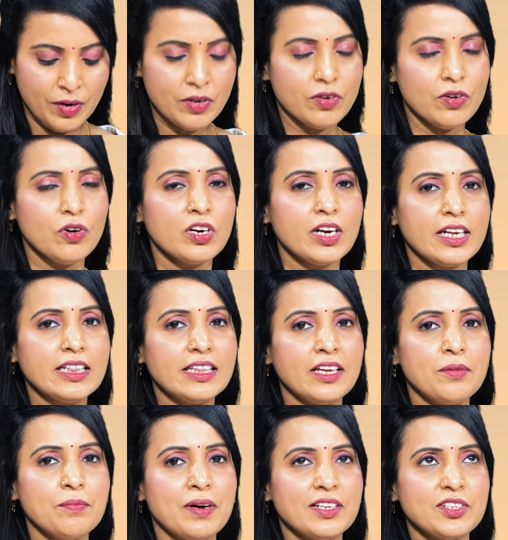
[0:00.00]
అమ్మ ఒక
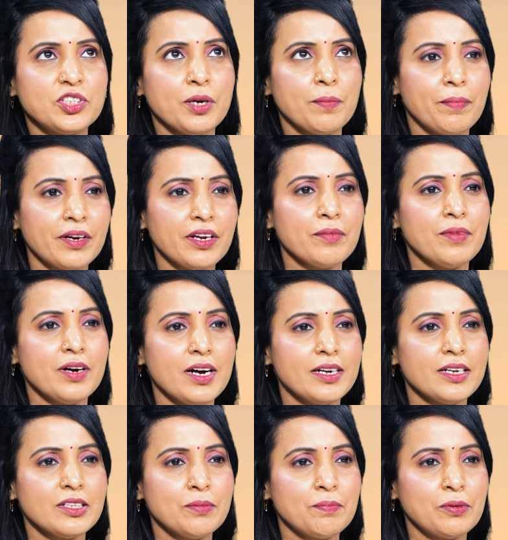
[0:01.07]
ఇద్దరి మధ్య ప్రేమ
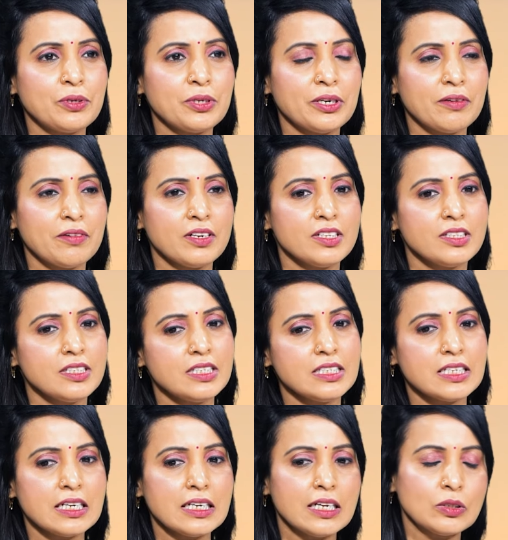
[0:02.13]
అనేది పుట్టడం అనేది
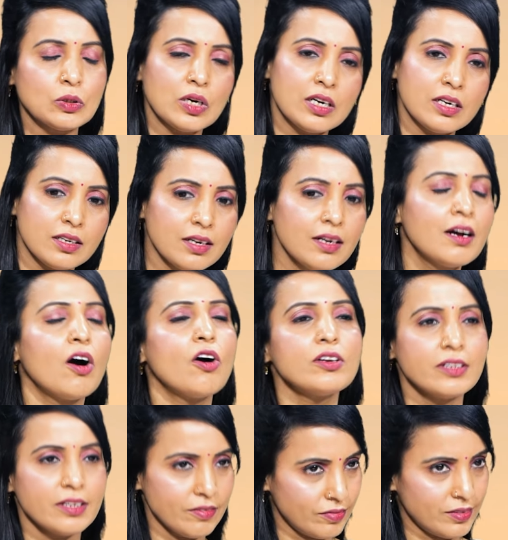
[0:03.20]
నిజంగా అదొక
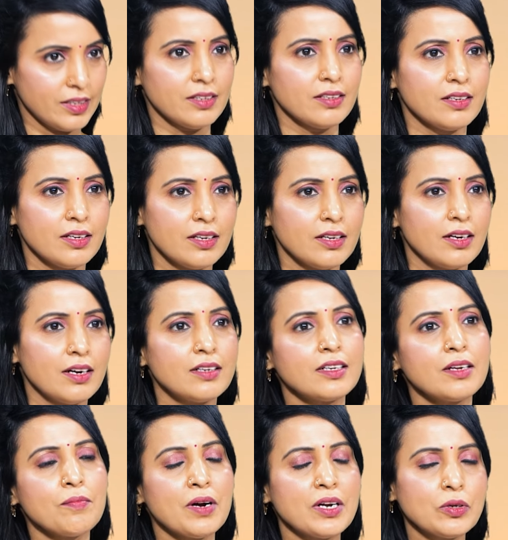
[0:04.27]
గాడ్ గిఫ్ట్
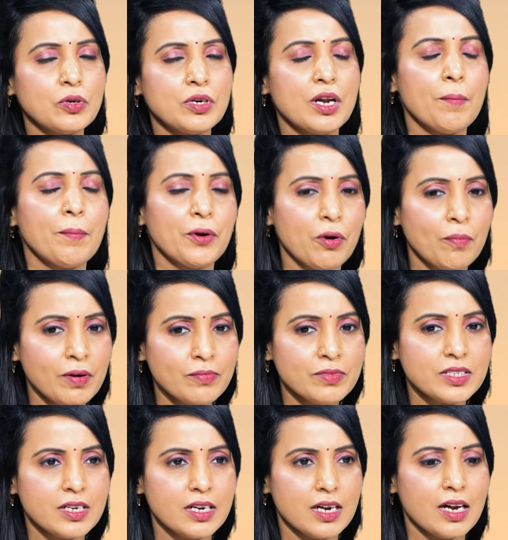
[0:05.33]
అంటే మనకున్న
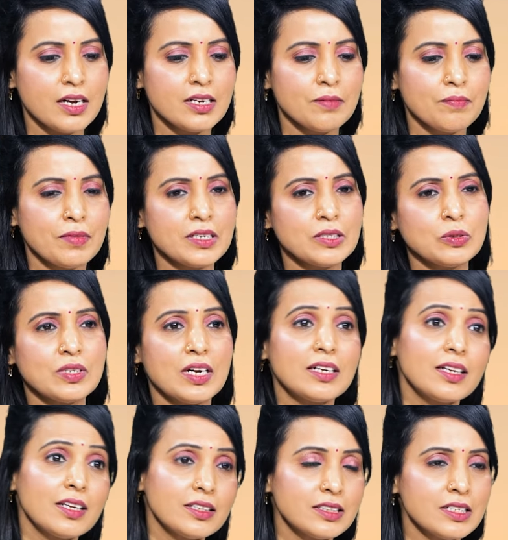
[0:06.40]
ప్రాబ్లమ్స్కి కానీ మనకున్న
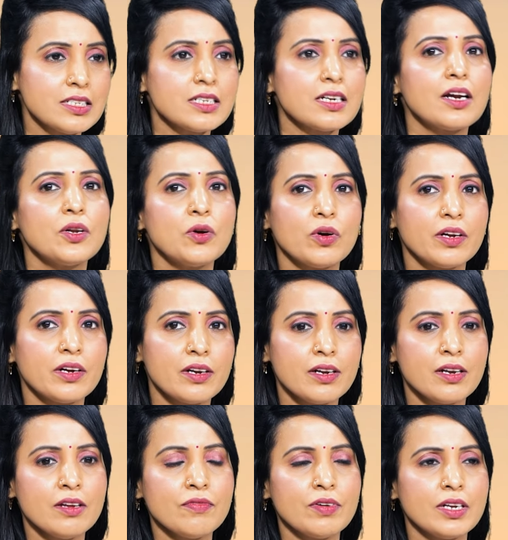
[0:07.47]
టెన్షన్స్ కానీ ఒక
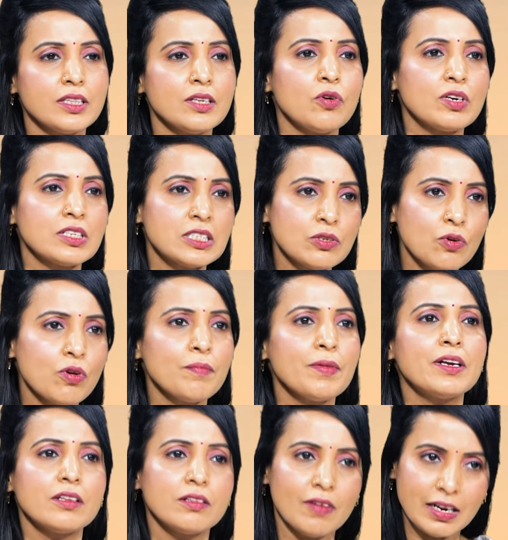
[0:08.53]
రిలీఫ్ అనేది ఒక
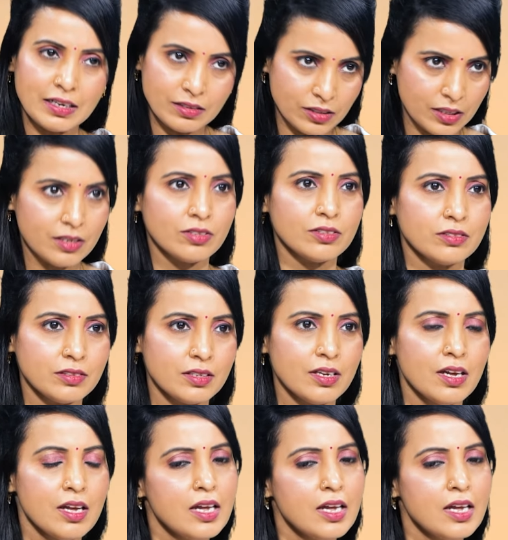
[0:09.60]
సోల్మేట్ ద్వారా తీరుతుంది